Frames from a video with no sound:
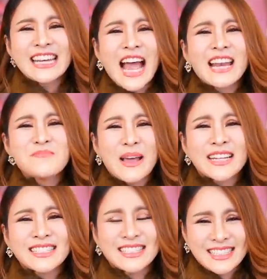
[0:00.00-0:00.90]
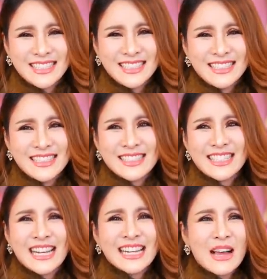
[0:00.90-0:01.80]
นั่นเป็น
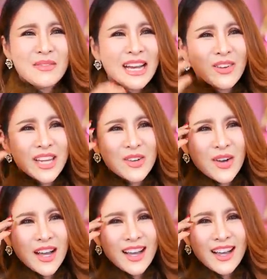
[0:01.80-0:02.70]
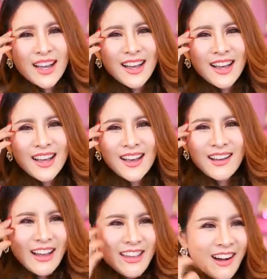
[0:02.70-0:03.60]
สิ่งที่ทำให้เราคิดว่า
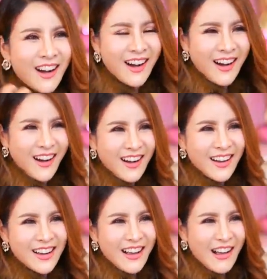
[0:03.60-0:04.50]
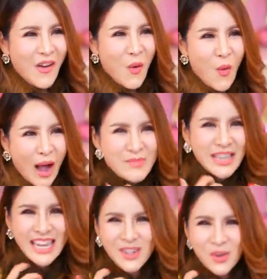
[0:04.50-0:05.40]
ไอ้ฮ่อความ
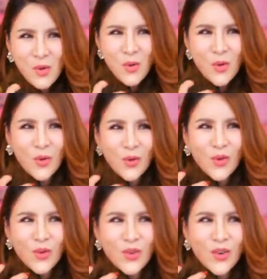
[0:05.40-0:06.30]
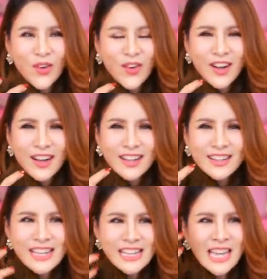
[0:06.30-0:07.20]
คิดกู
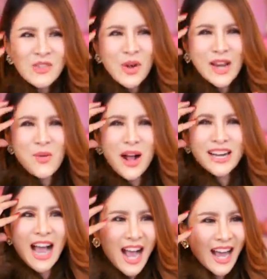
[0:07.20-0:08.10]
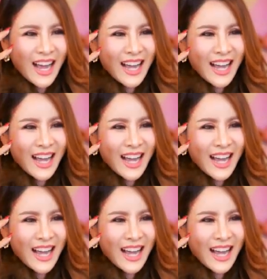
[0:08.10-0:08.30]
ที่คิดไว้ล่วงหน้า